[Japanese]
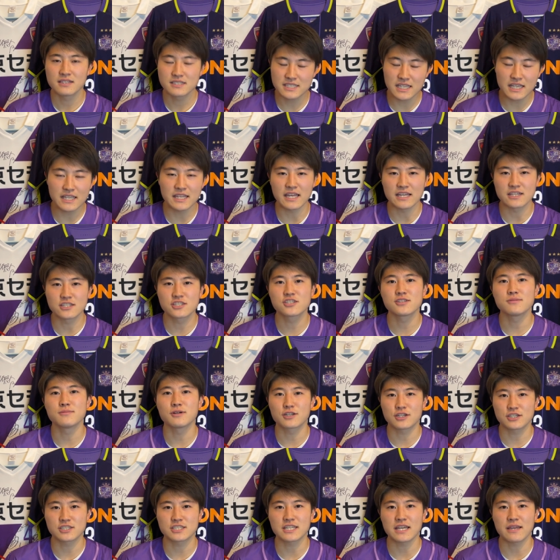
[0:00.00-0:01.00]
ぜひね、注
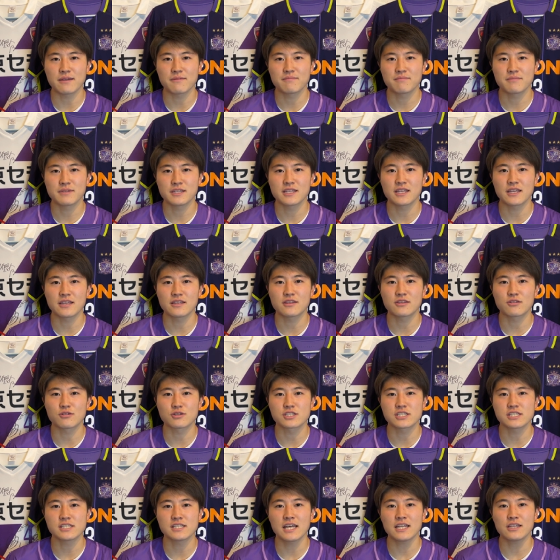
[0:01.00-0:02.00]
目して見ていって
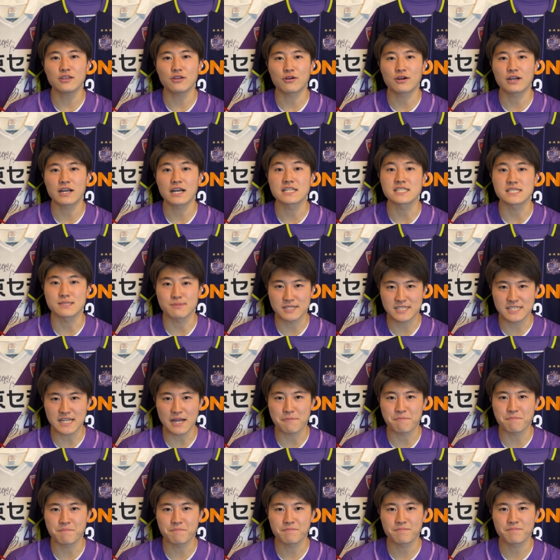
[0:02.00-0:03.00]
ほしいなと感じまし
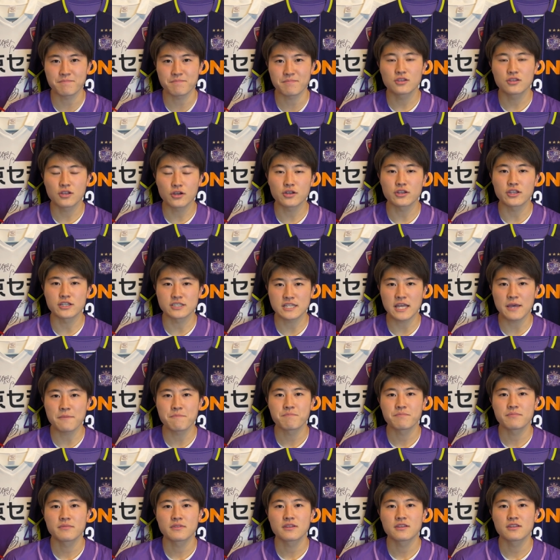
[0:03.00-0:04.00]
た。ということですね、
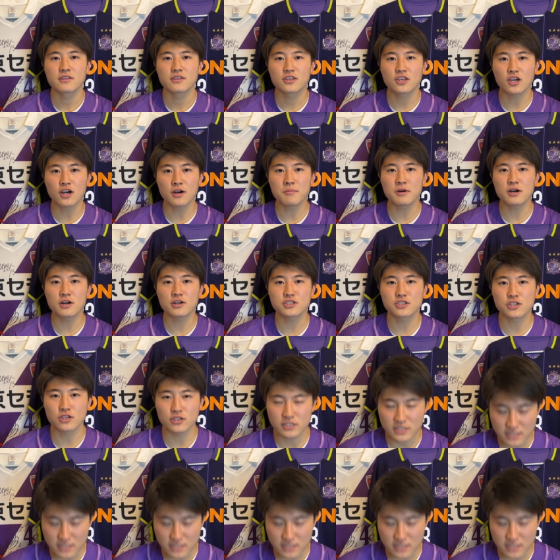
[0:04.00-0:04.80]
今日もご視聴あ